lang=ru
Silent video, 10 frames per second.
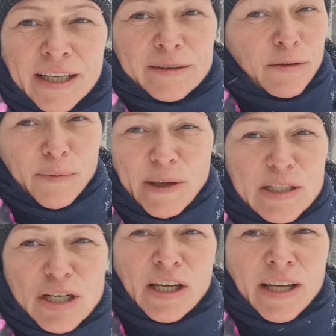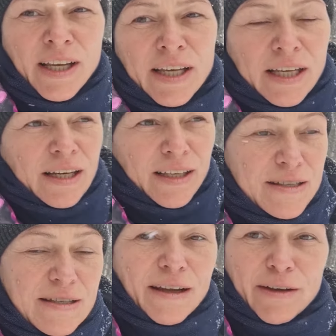Но опять же, не
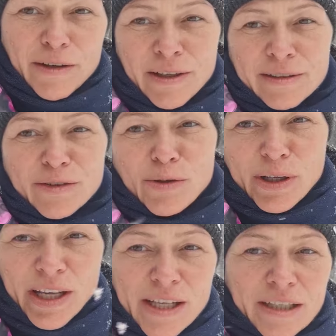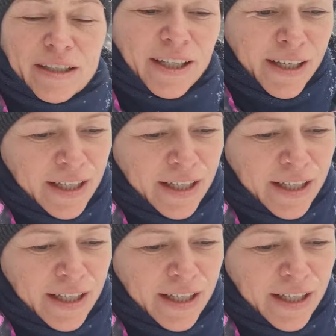знаю, надолго или нет.